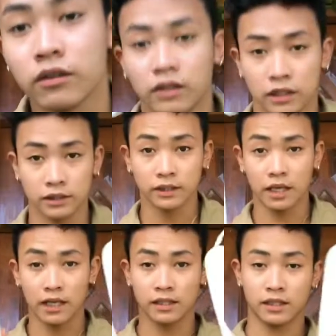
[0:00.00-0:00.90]
guys.
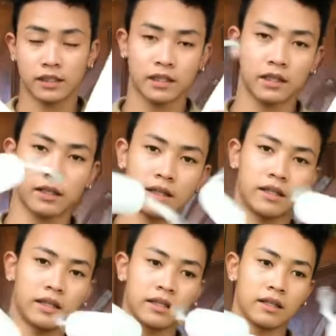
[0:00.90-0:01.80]
Ice.
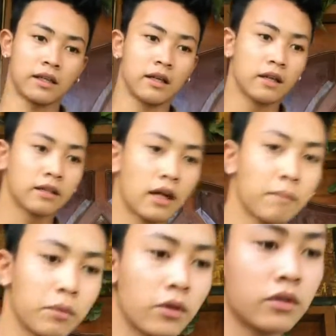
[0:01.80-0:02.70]
Yan.
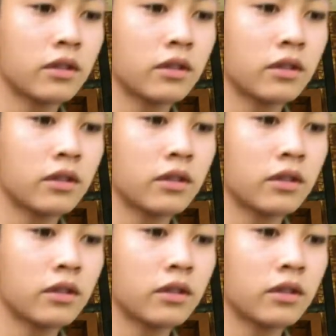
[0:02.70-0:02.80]
Tapos